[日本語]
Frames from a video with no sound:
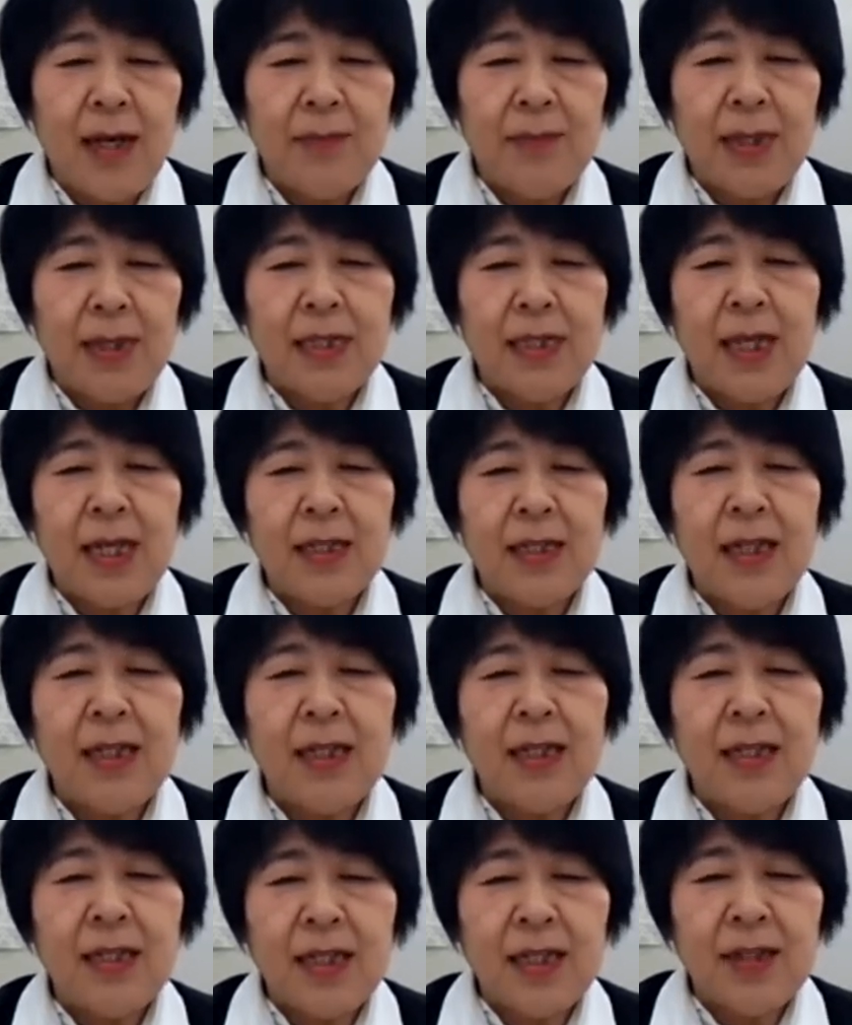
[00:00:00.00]
増屋
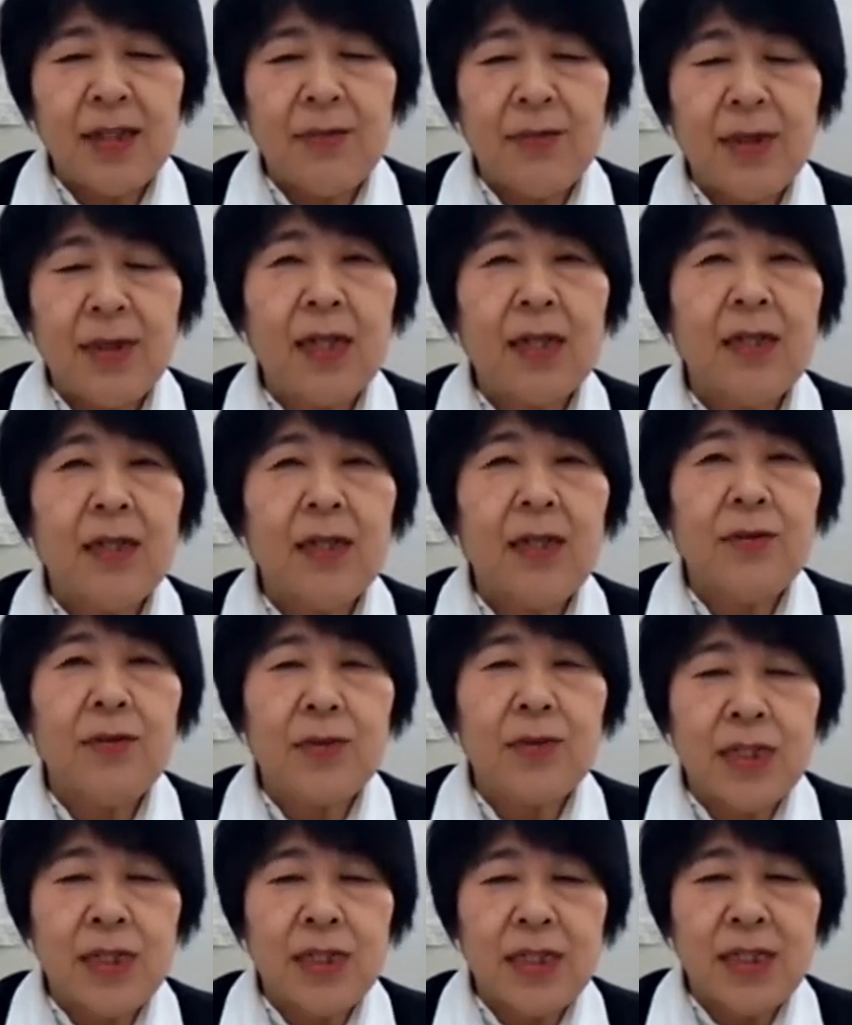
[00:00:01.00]
電機岩田店
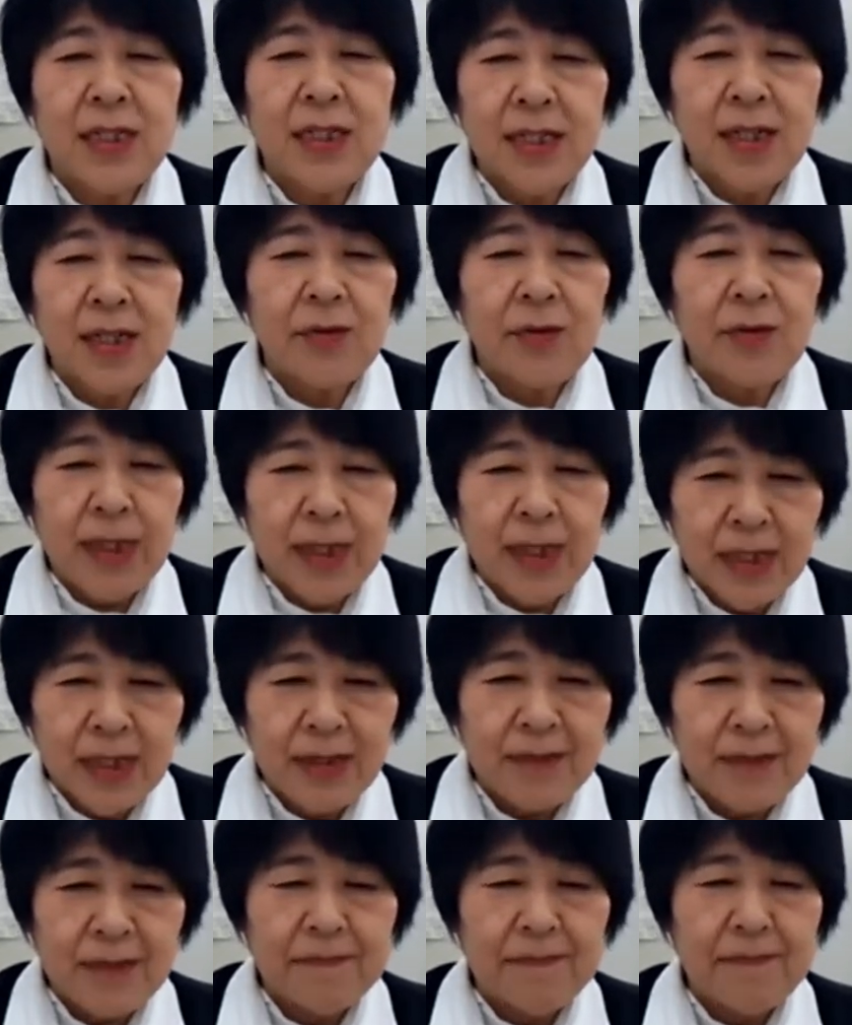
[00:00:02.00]
の新地千佳子で
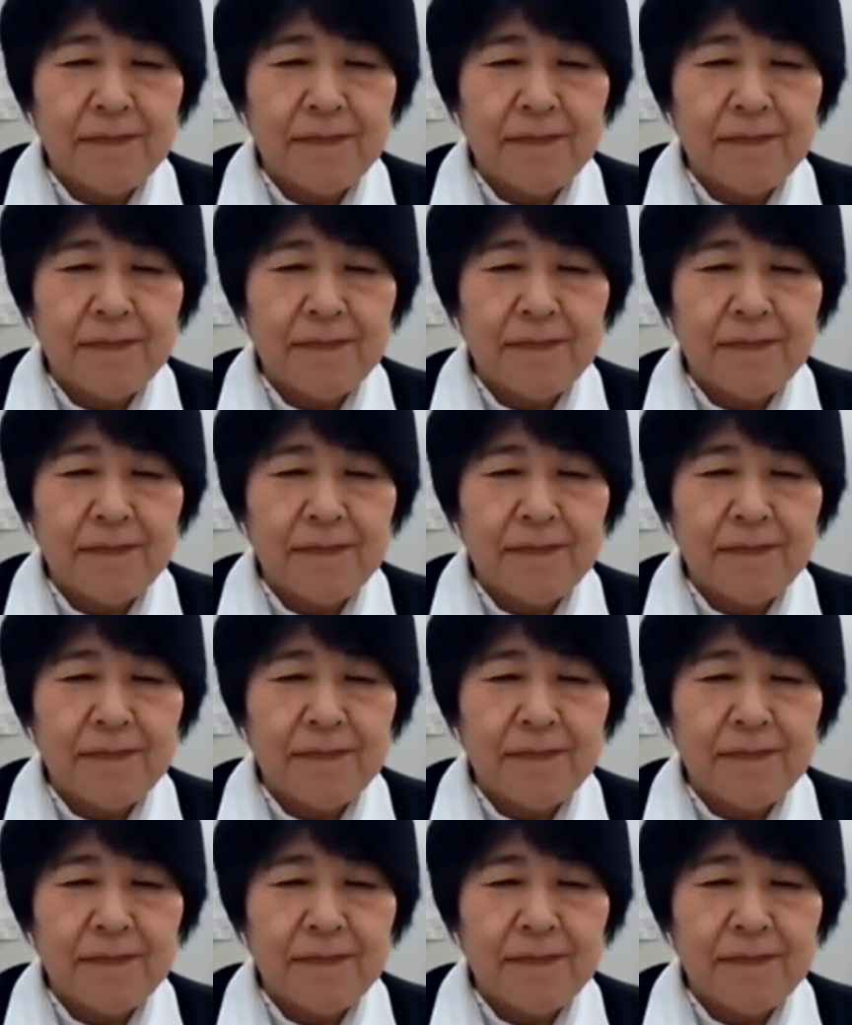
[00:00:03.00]
す。